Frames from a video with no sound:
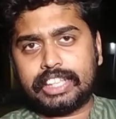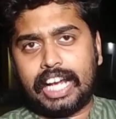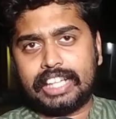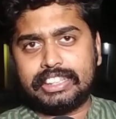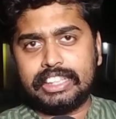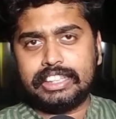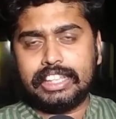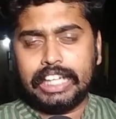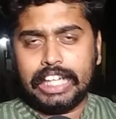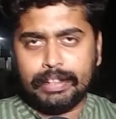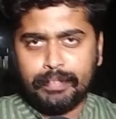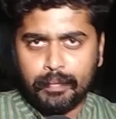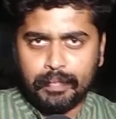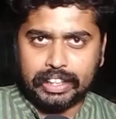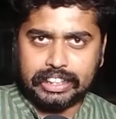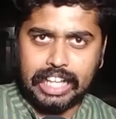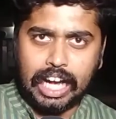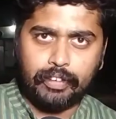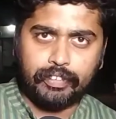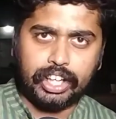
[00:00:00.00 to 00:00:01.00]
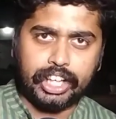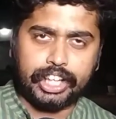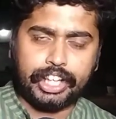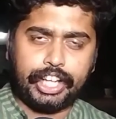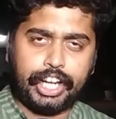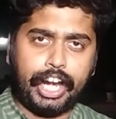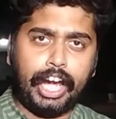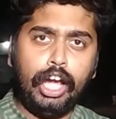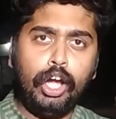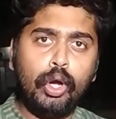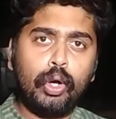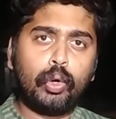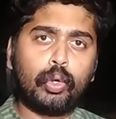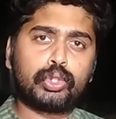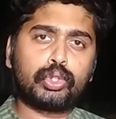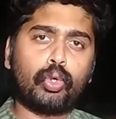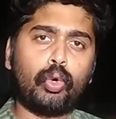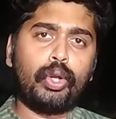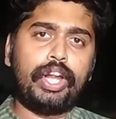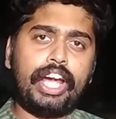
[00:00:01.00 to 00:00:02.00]
तरह से दिल्ली में बर्ताव कर रही है
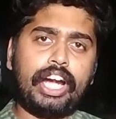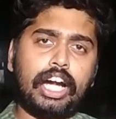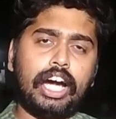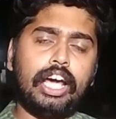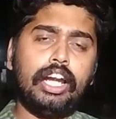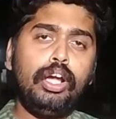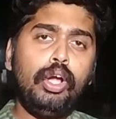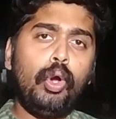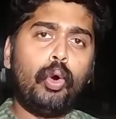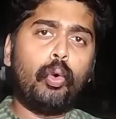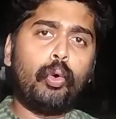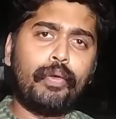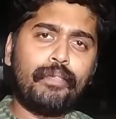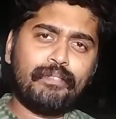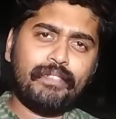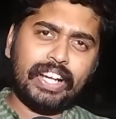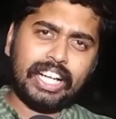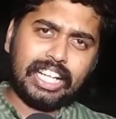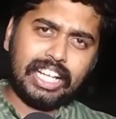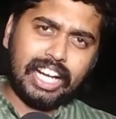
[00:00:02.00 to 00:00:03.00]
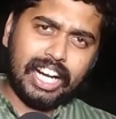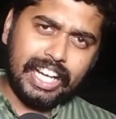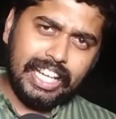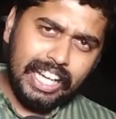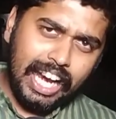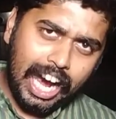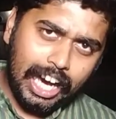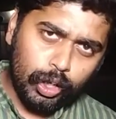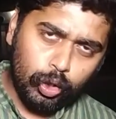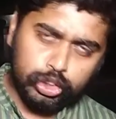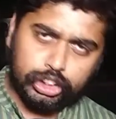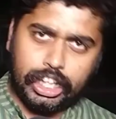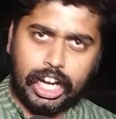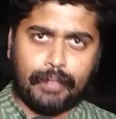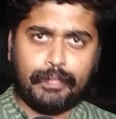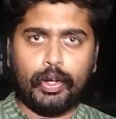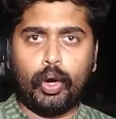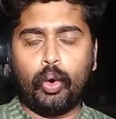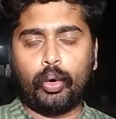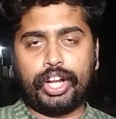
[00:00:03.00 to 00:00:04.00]
उसको लेकर उन पर कई आलोचना
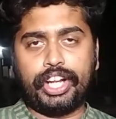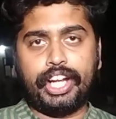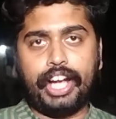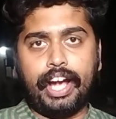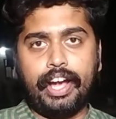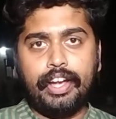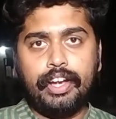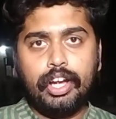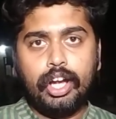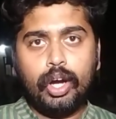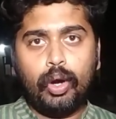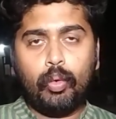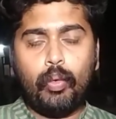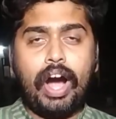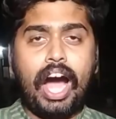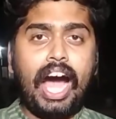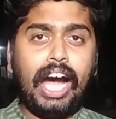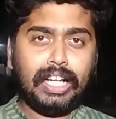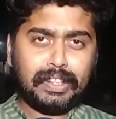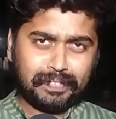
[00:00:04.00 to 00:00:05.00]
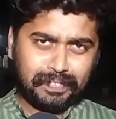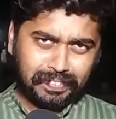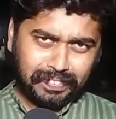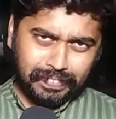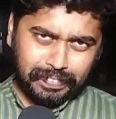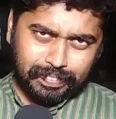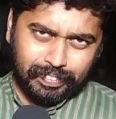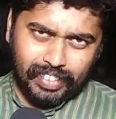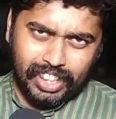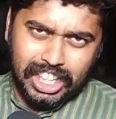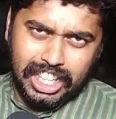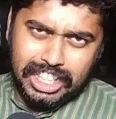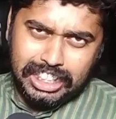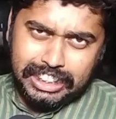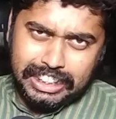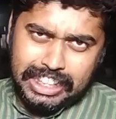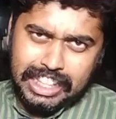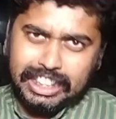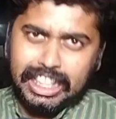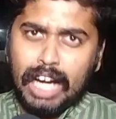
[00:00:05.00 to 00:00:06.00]
भी हो रही है वहाँ
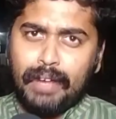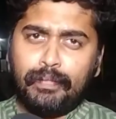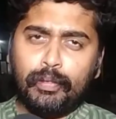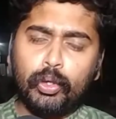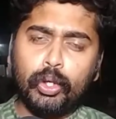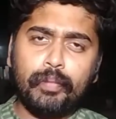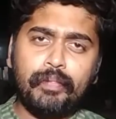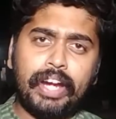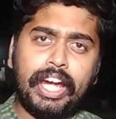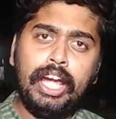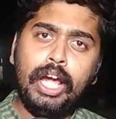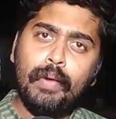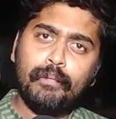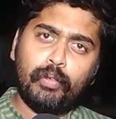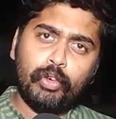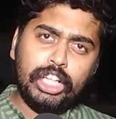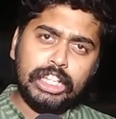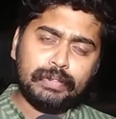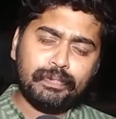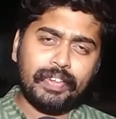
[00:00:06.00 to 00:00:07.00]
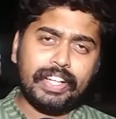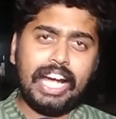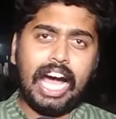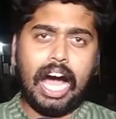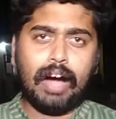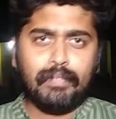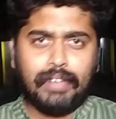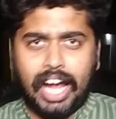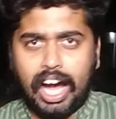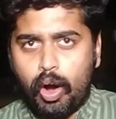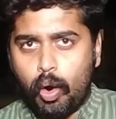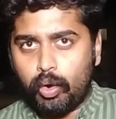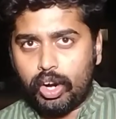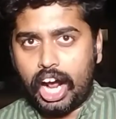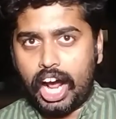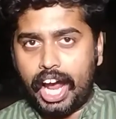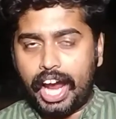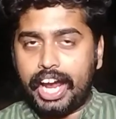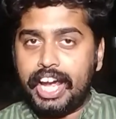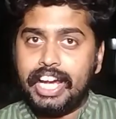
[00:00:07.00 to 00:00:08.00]
सीतापुर में पुलिस पर हमला हो
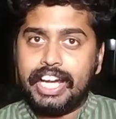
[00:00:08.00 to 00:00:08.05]
रहा है